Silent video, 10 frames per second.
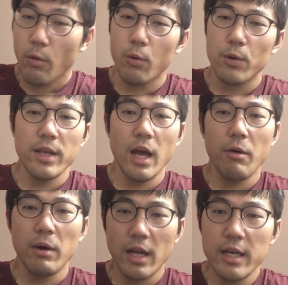折り
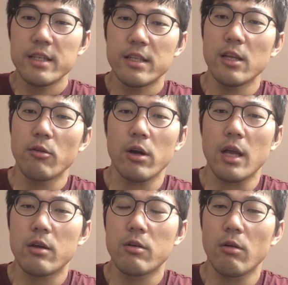合わないっていうのは
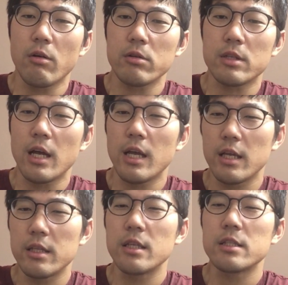結構大
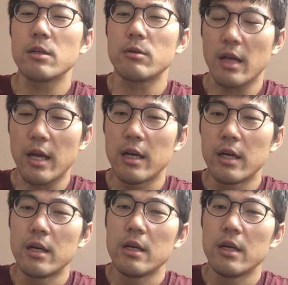変ですよね。